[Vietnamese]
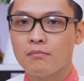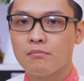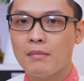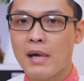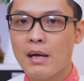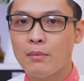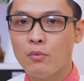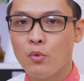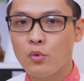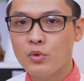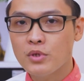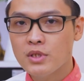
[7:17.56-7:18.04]

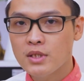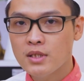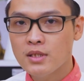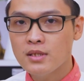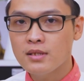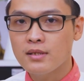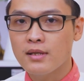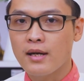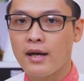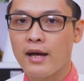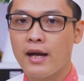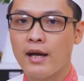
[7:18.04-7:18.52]
3 muỗng nước,
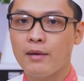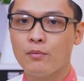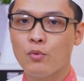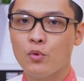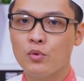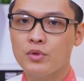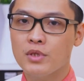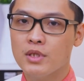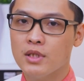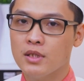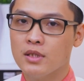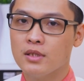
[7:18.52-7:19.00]
2
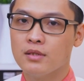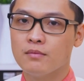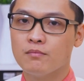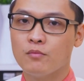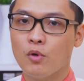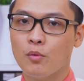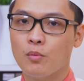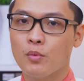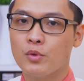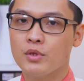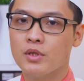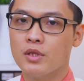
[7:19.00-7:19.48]
muỗng đường,
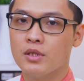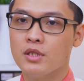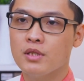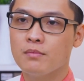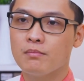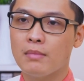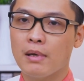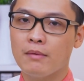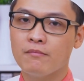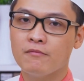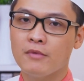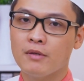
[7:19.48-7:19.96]
1 muỗng rưỡi nước
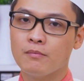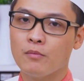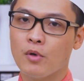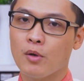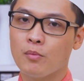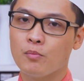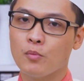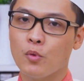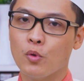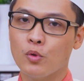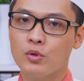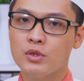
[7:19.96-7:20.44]
mắm và
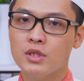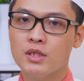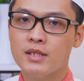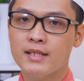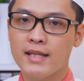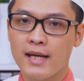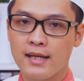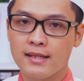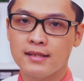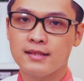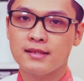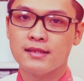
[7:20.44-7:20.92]
1 muỗng nước
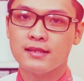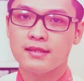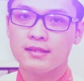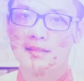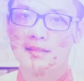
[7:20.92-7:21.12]
chanh.